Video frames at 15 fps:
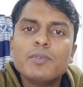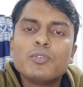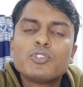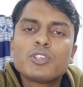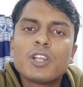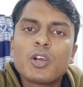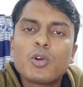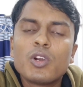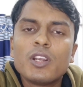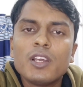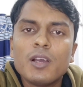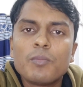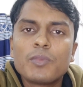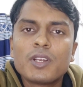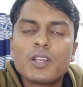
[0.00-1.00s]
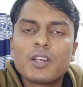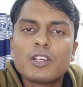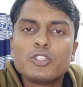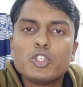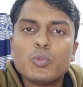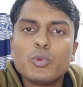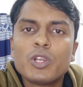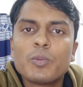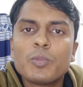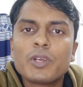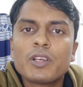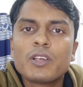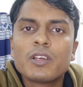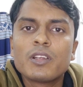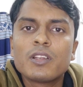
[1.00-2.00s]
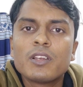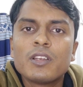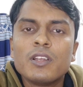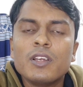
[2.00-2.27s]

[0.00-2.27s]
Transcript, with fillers: বিবেচনা করলে আপনার যমুনা ব্যাংকের